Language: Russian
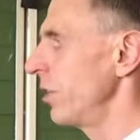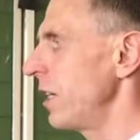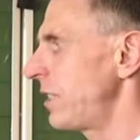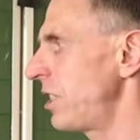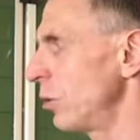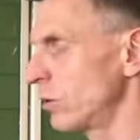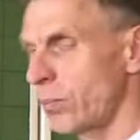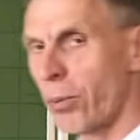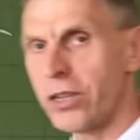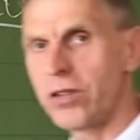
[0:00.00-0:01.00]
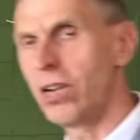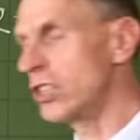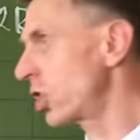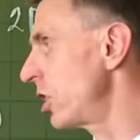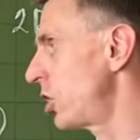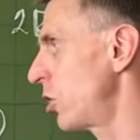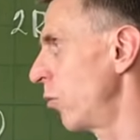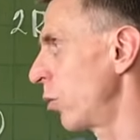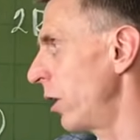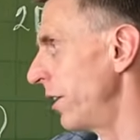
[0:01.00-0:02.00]
на синус противолежащего
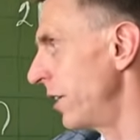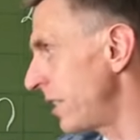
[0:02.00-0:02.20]
угла, на